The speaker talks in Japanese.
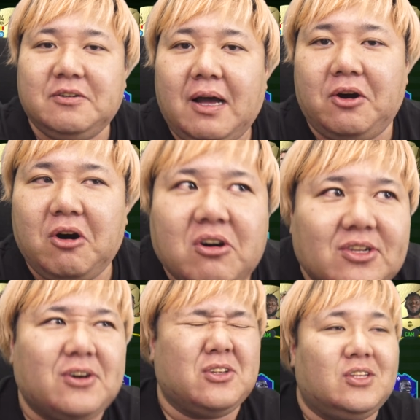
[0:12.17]
くわよと
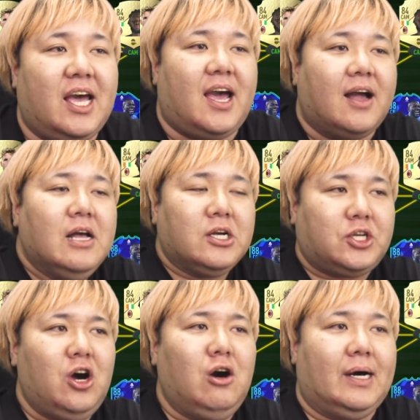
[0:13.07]
いうことで、
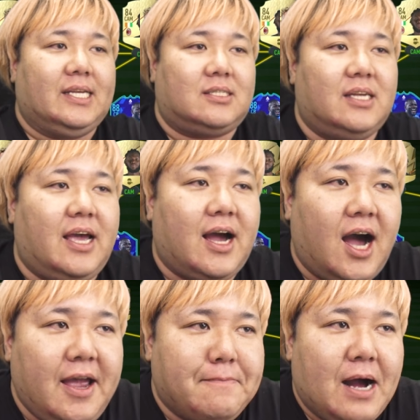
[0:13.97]
今日はですね、
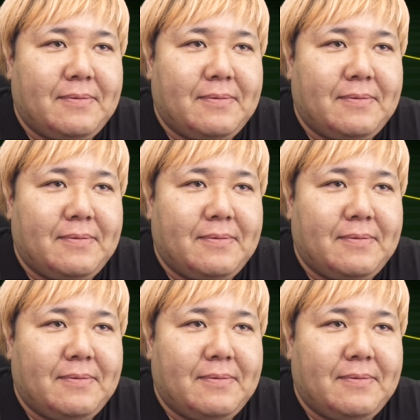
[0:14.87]
はい、バ